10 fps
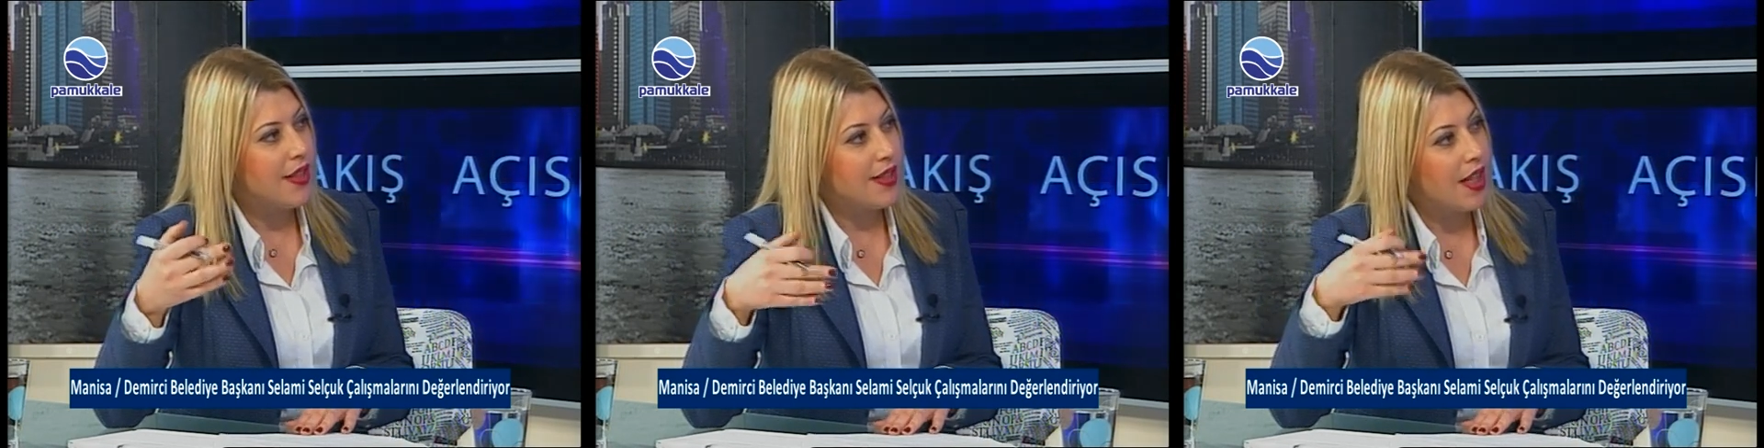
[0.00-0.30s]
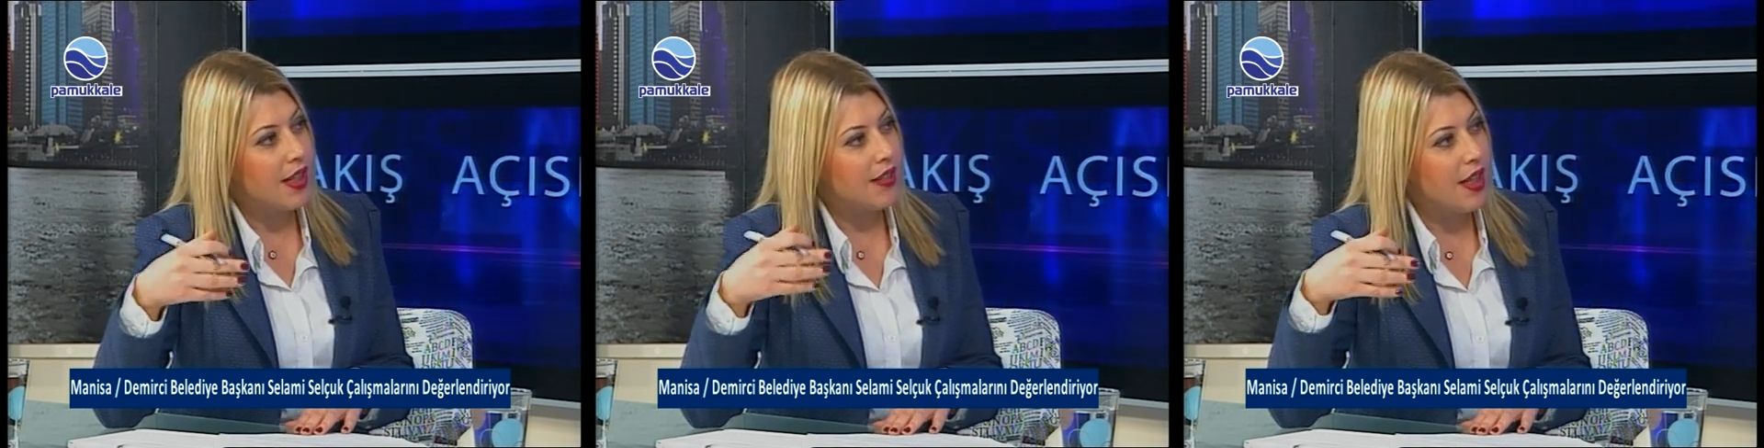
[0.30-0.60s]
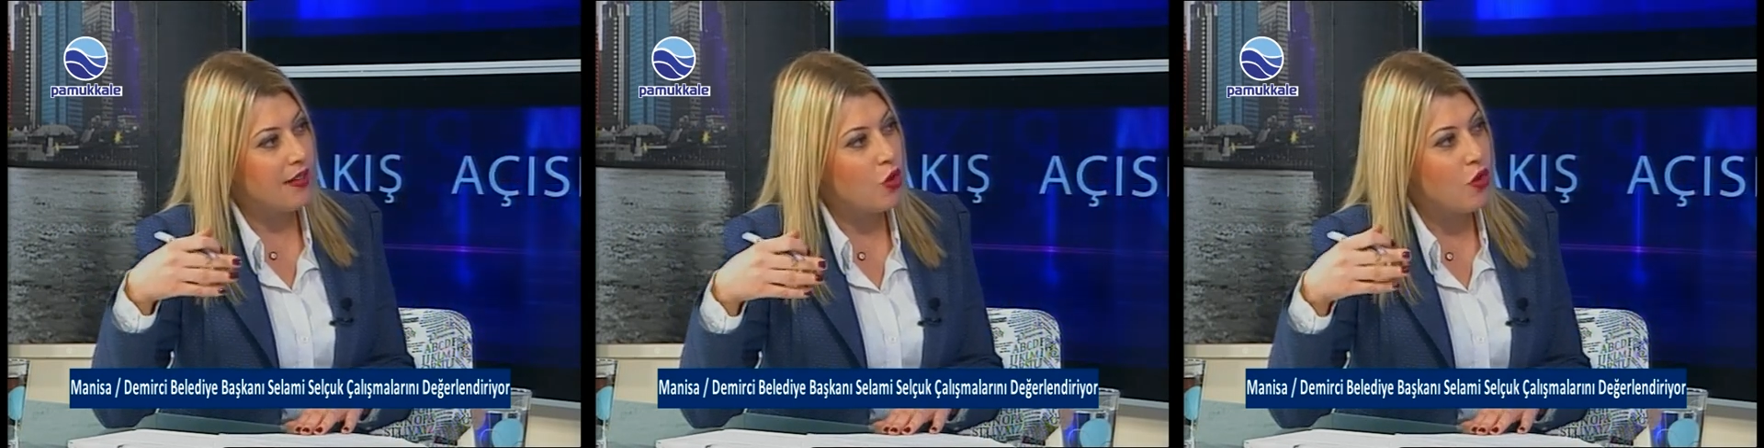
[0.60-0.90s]

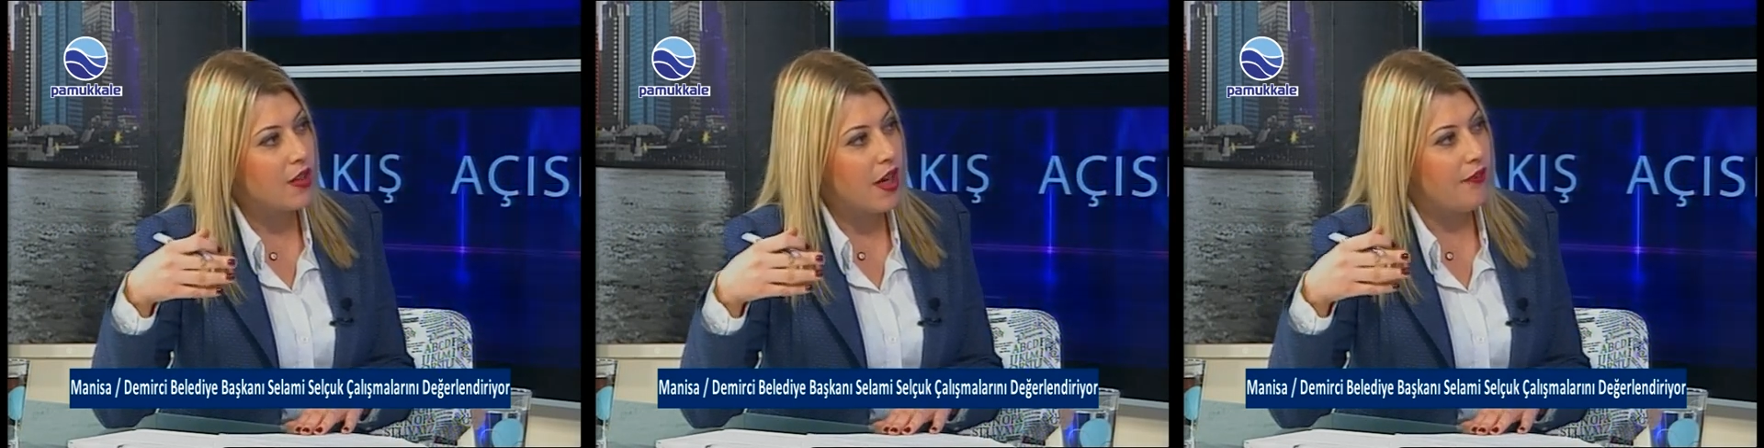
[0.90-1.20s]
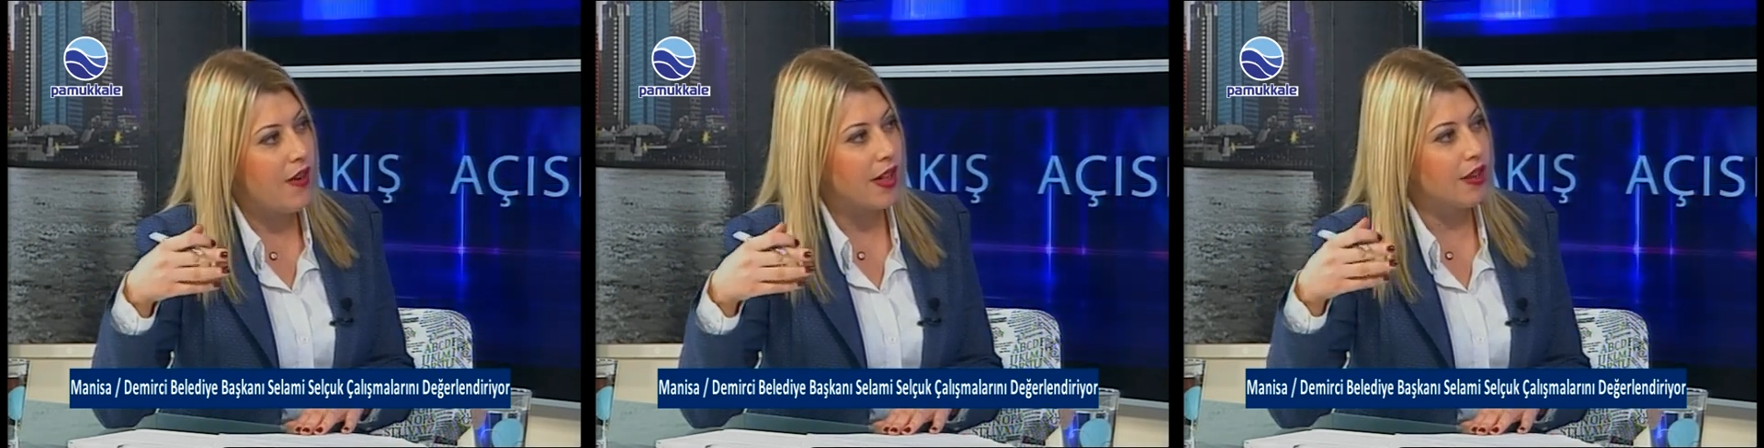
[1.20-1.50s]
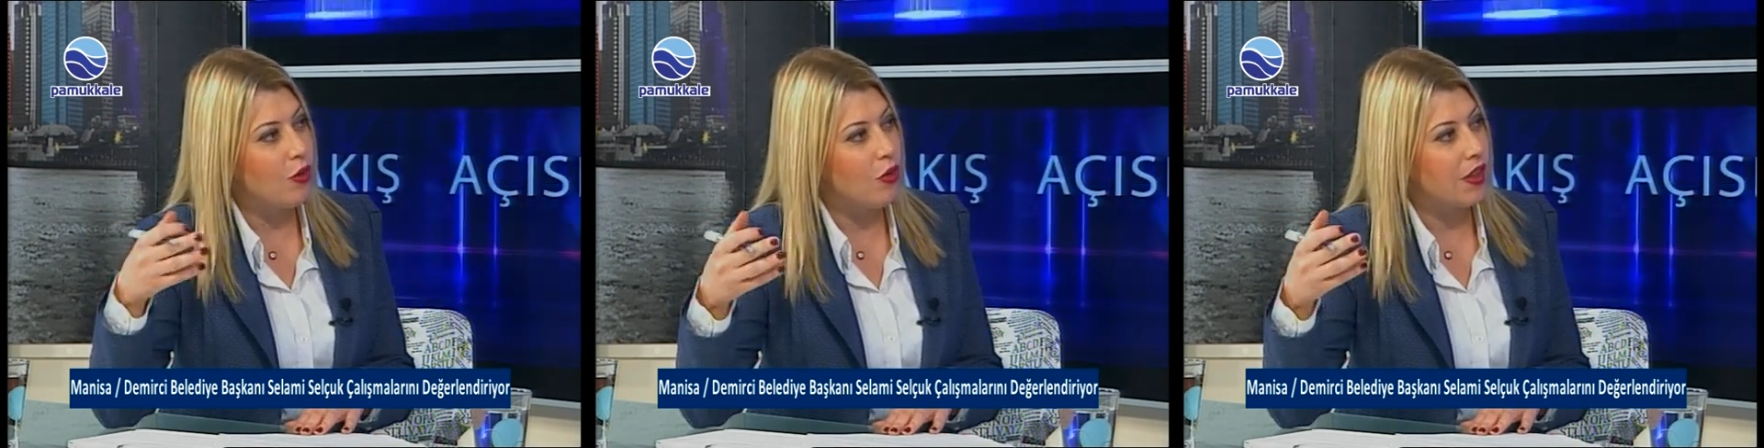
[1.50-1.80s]
ziraatten çok daha
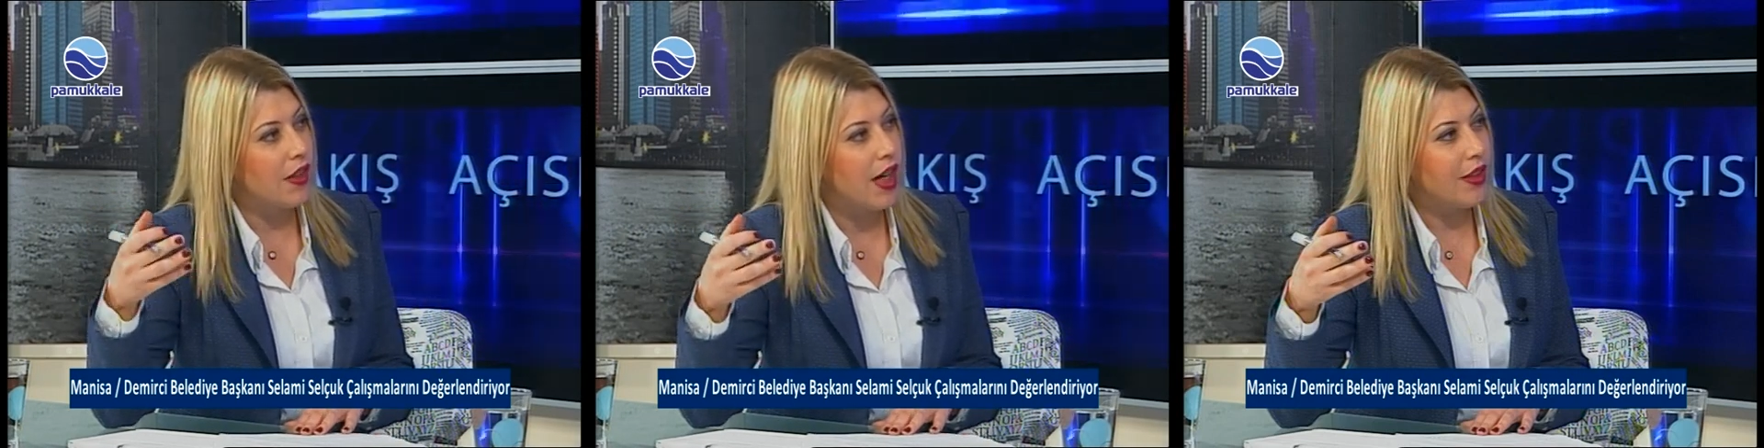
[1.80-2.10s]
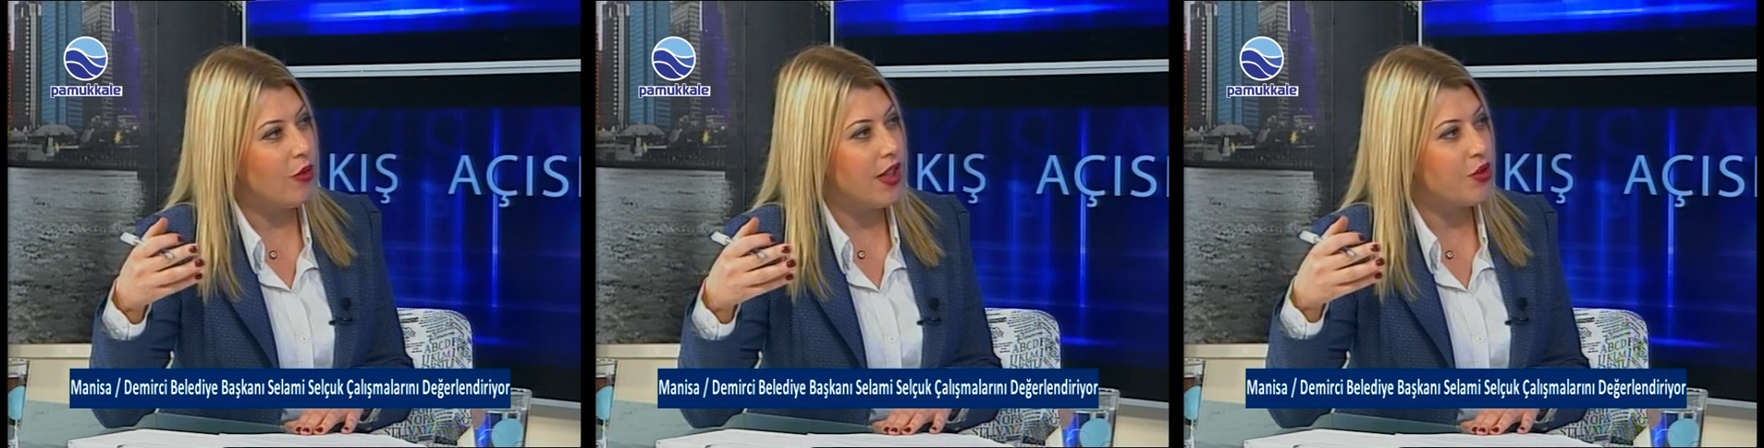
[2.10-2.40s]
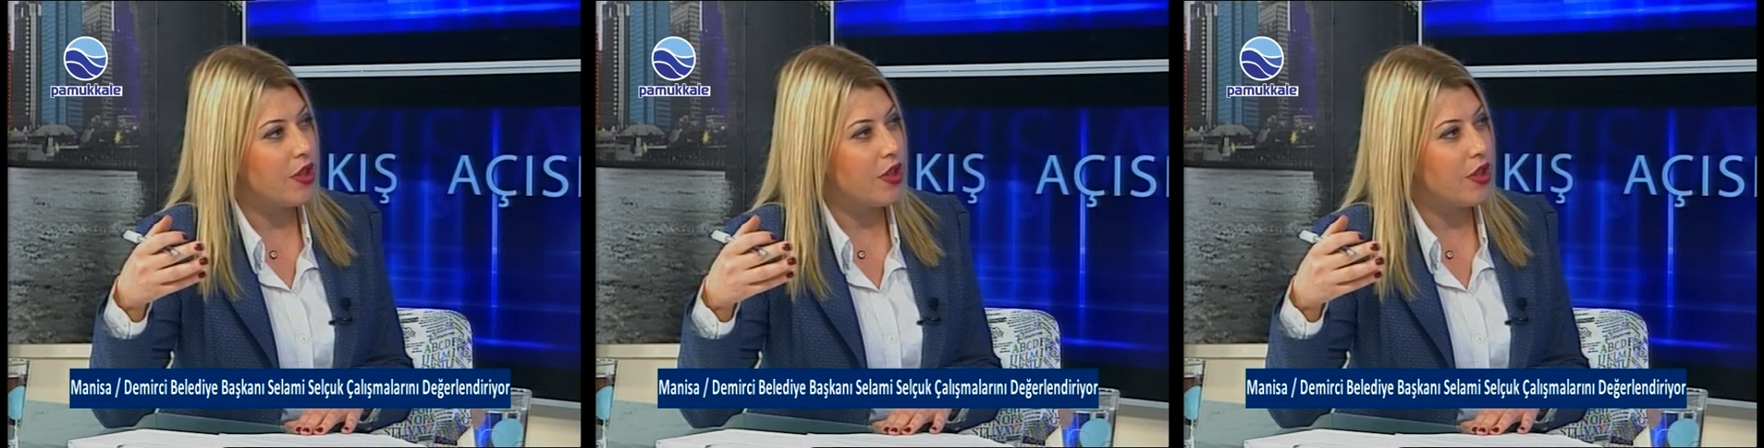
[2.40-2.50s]
farklı noktalarda öne